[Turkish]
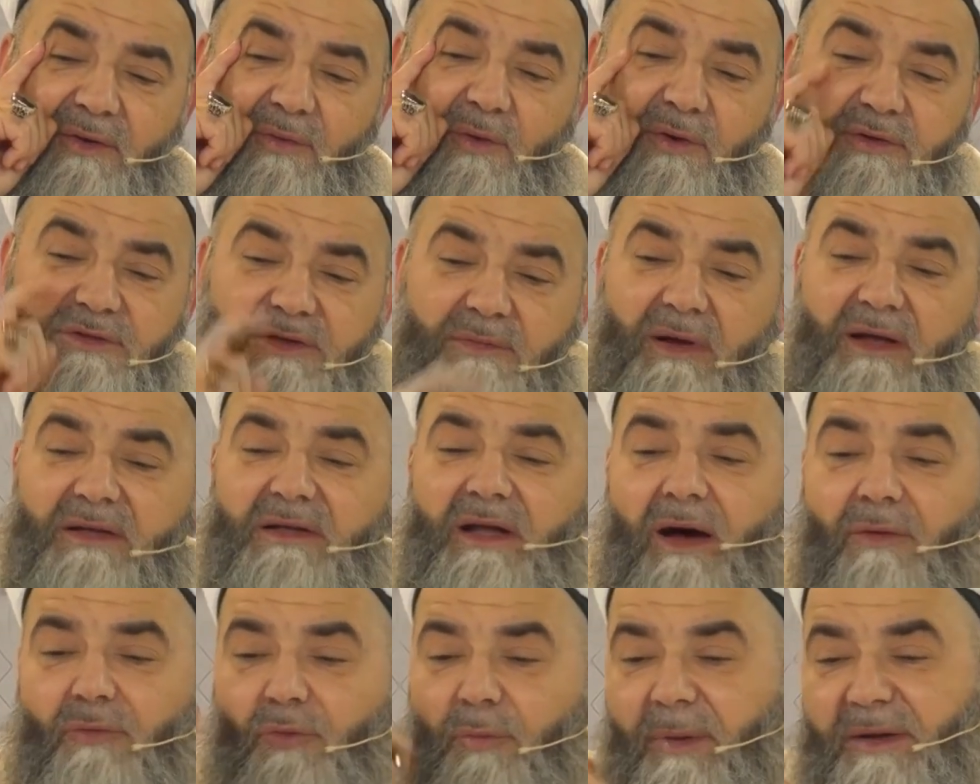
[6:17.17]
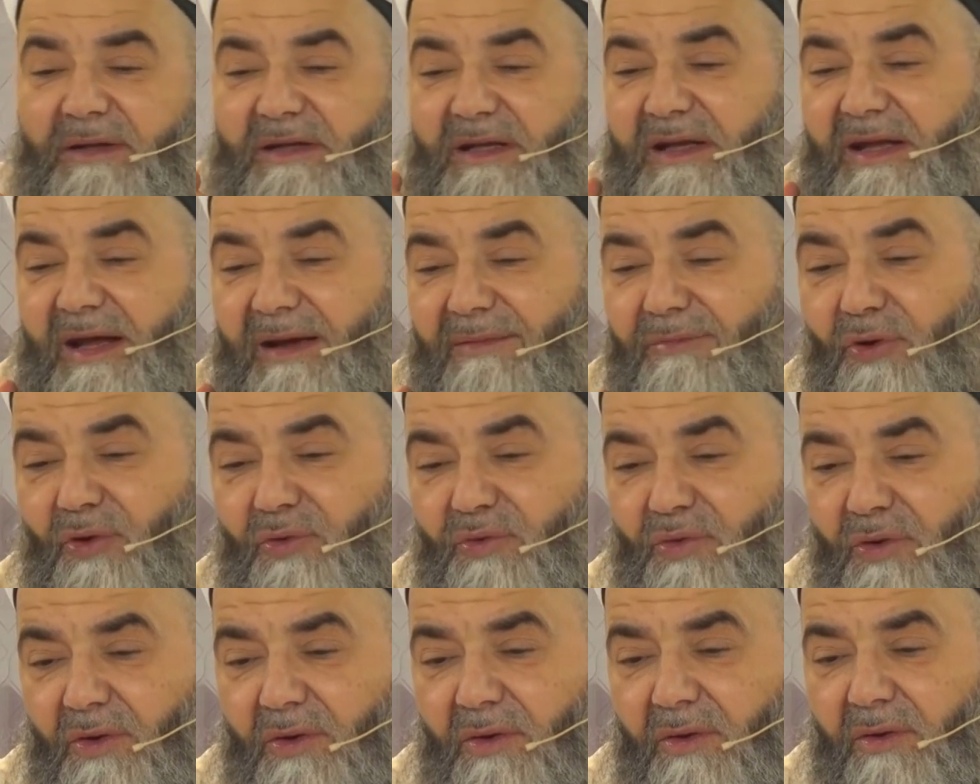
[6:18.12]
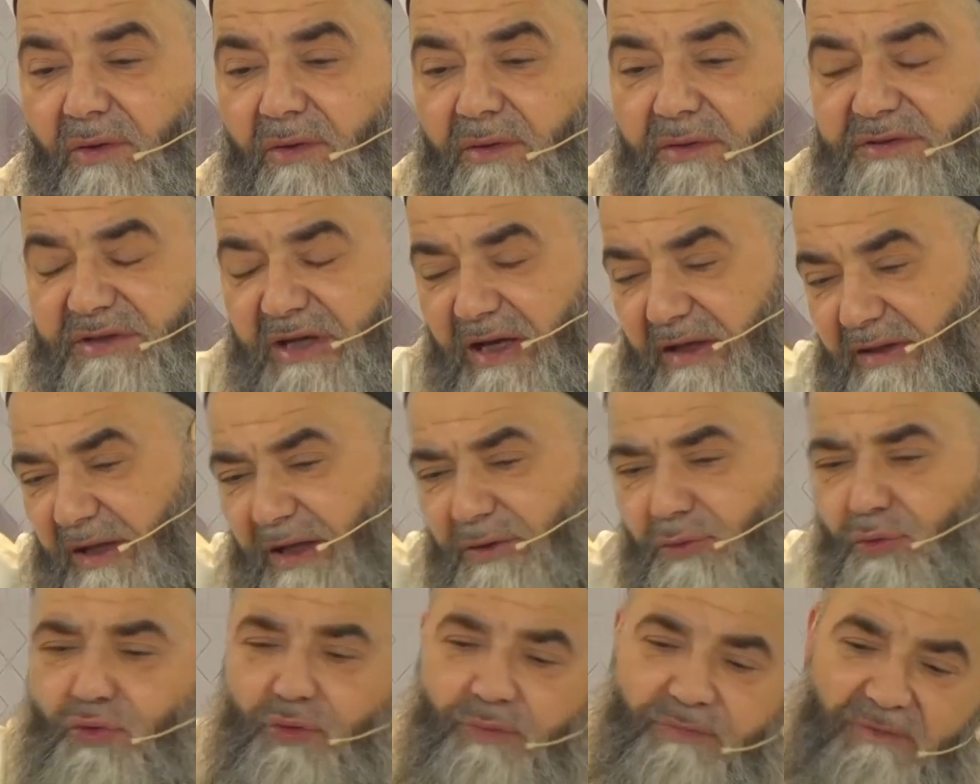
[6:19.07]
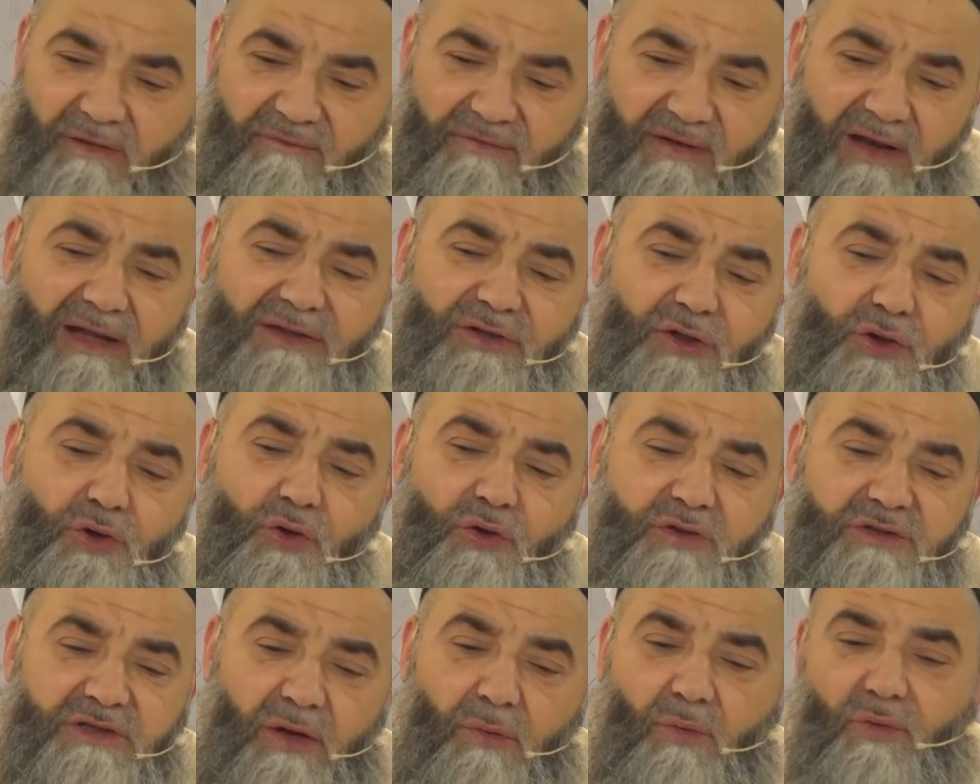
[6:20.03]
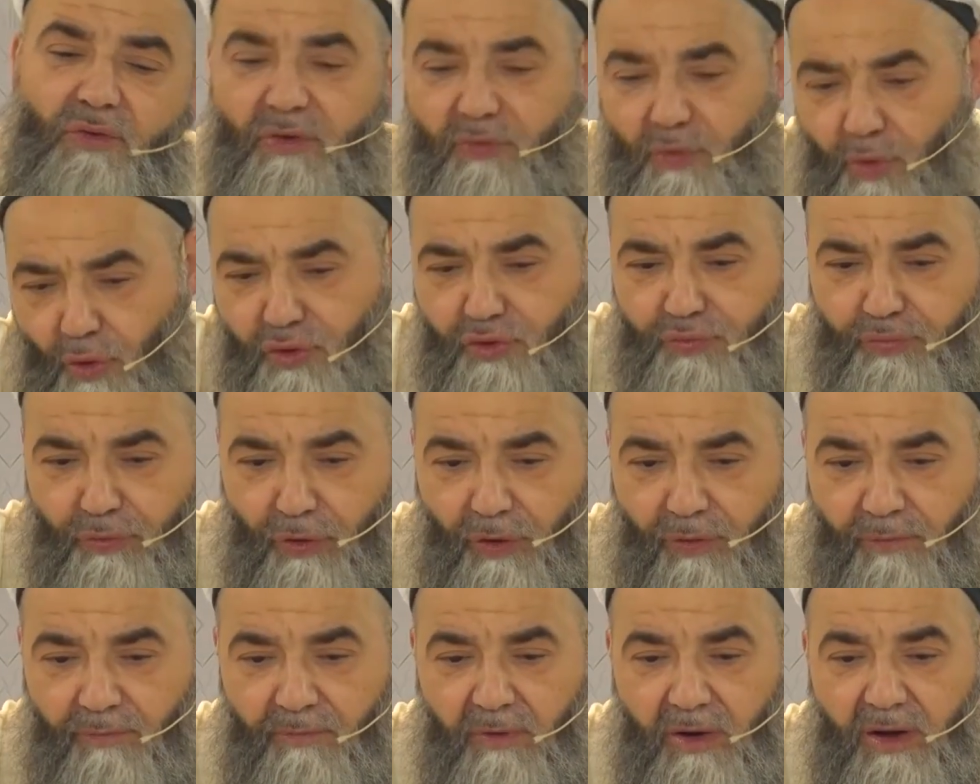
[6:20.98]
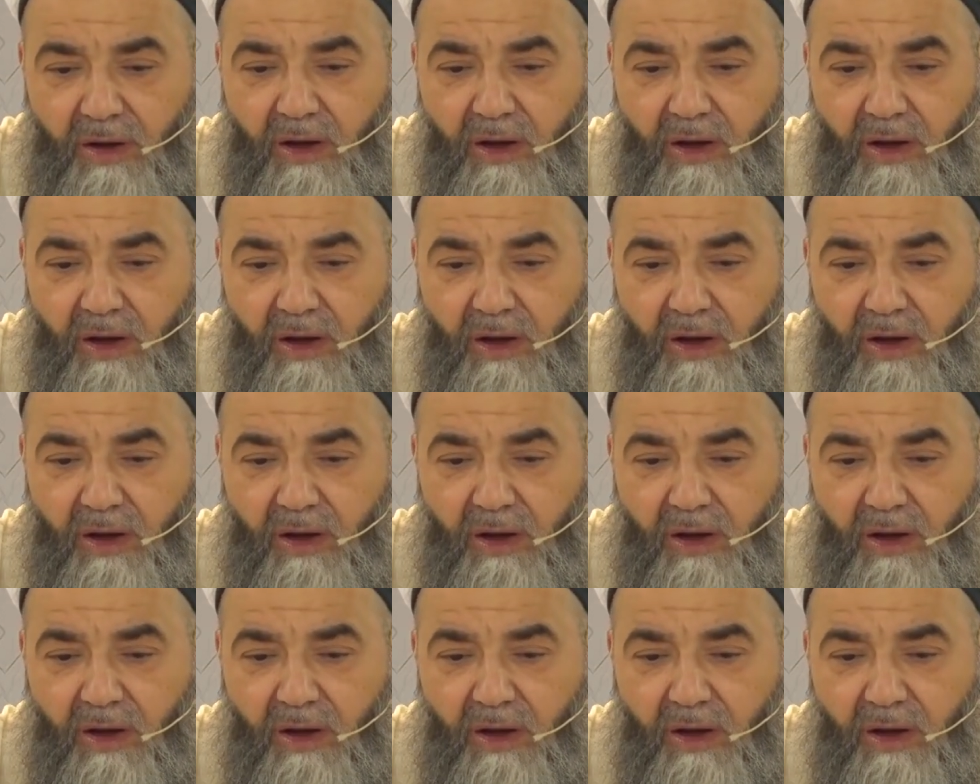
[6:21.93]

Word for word: O zaman da Avrupa dinleyemiyordu. Şeyden, YouTube'dan falan dinliyor. Onu konuşmuyorum.